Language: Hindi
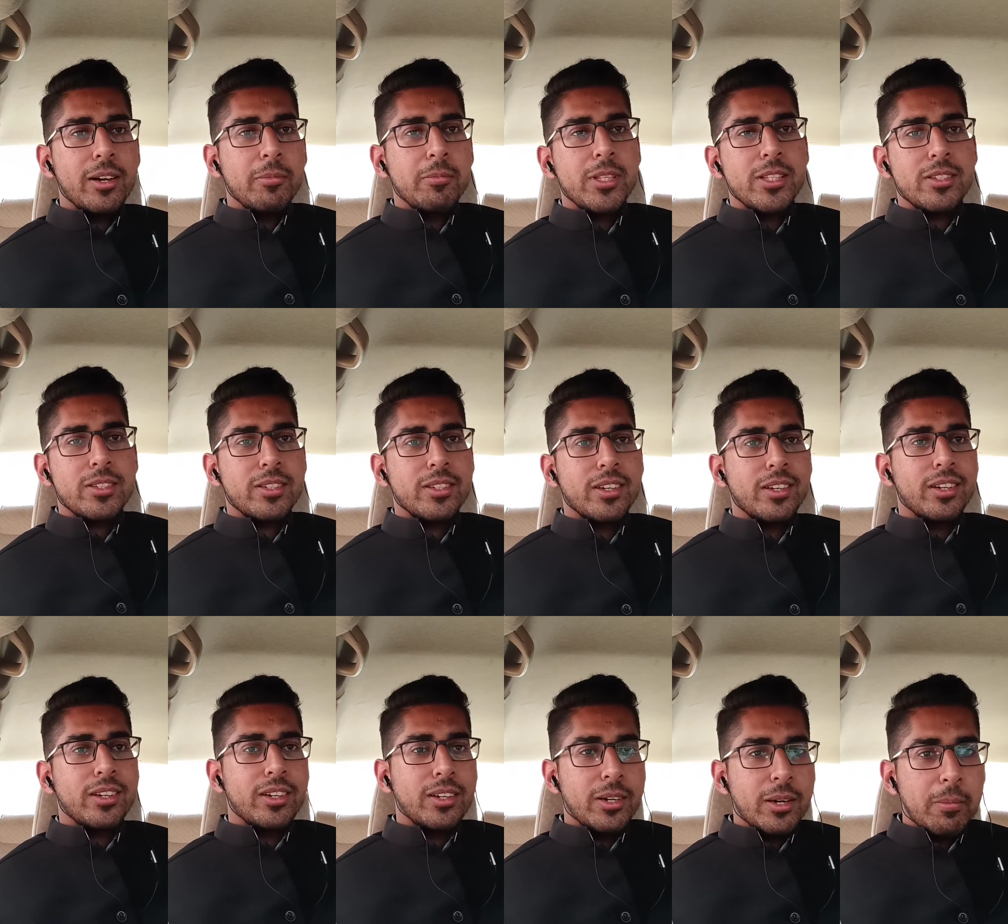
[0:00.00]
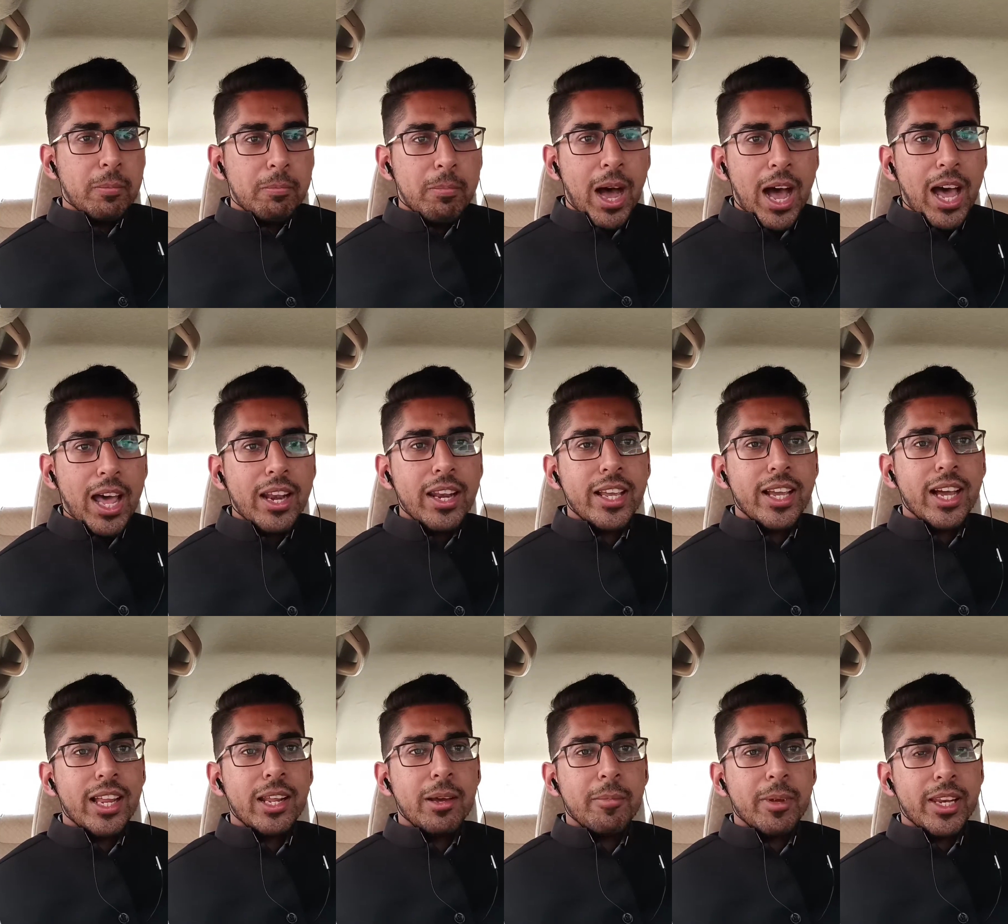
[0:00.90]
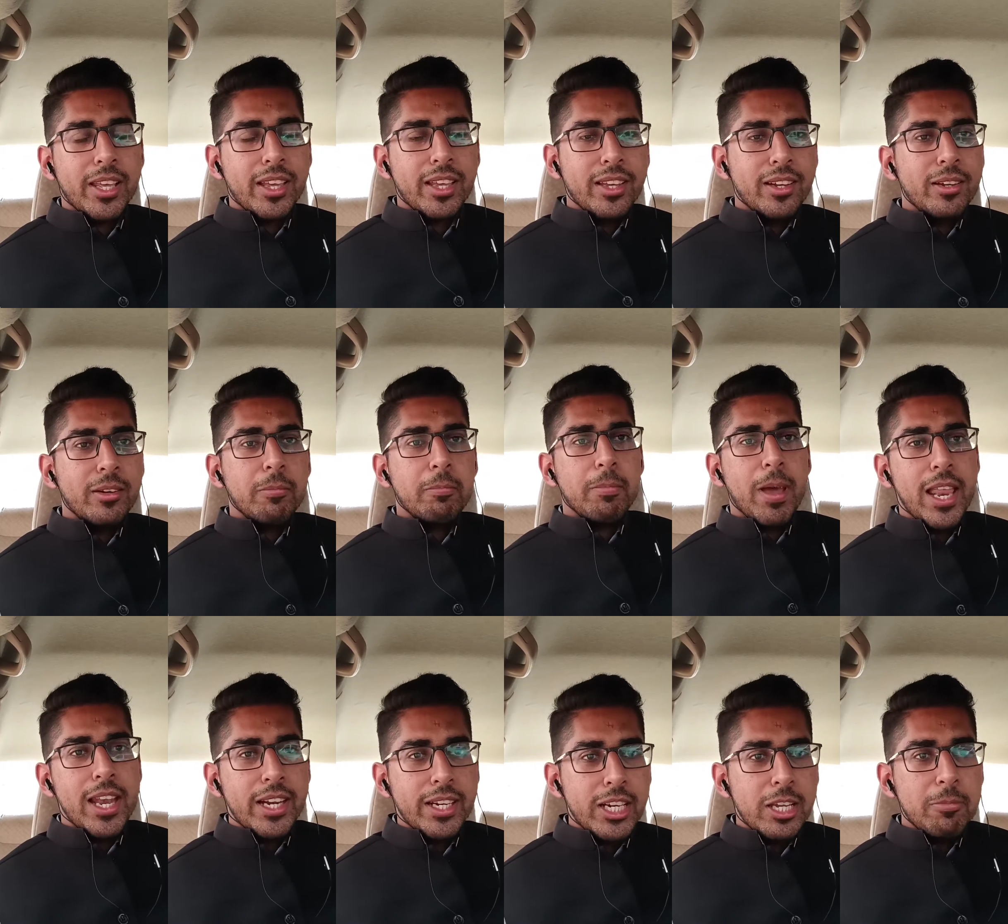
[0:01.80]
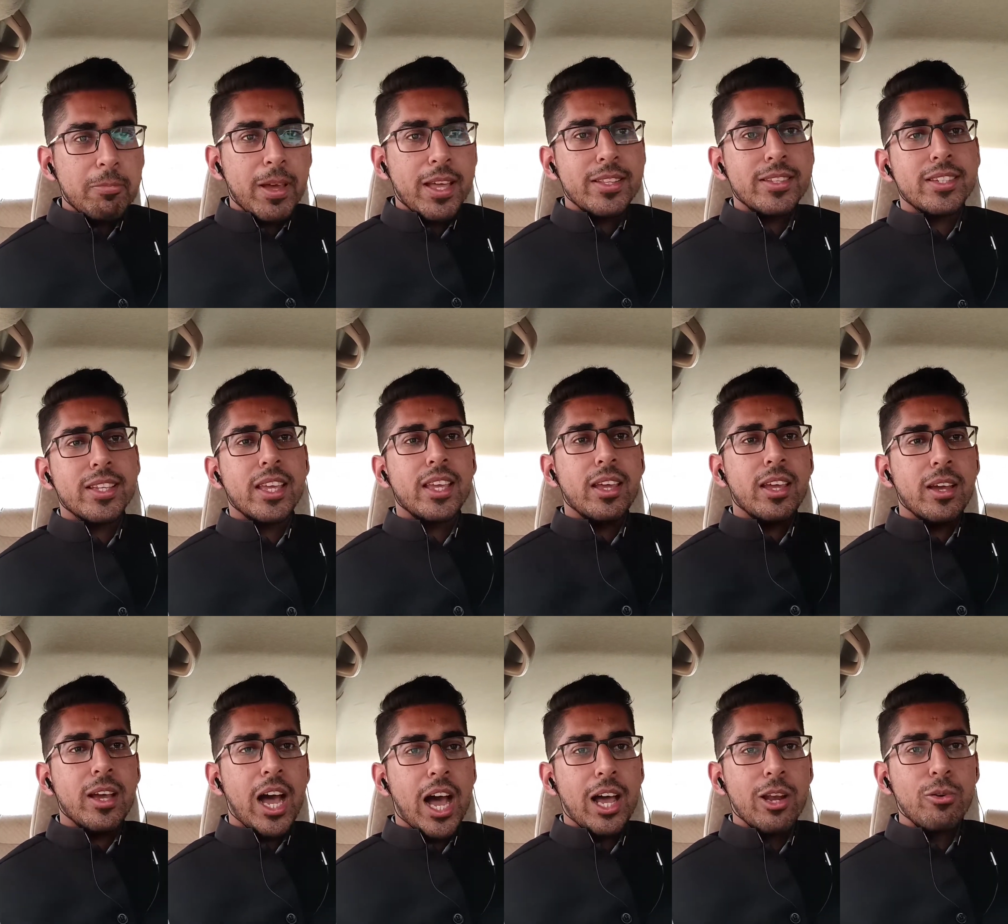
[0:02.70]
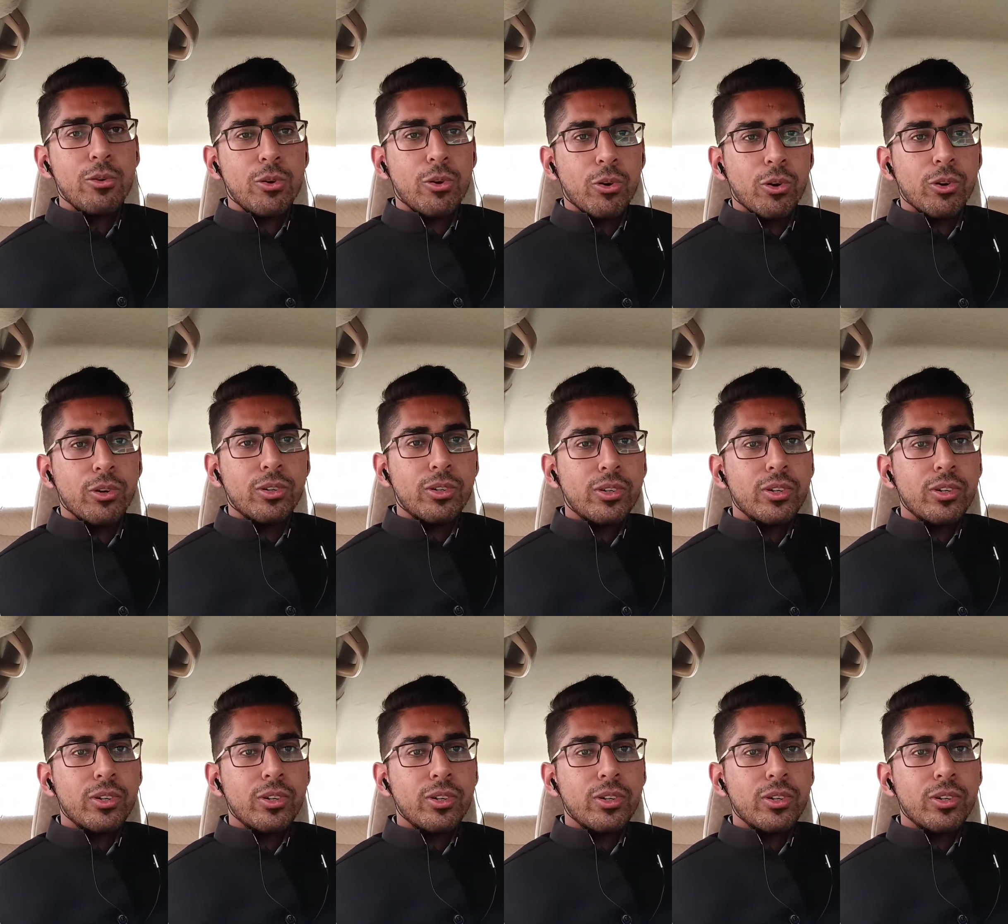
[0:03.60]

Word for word: मीन्स बाहर निकाला मैंने पहले टी पैन से आलू को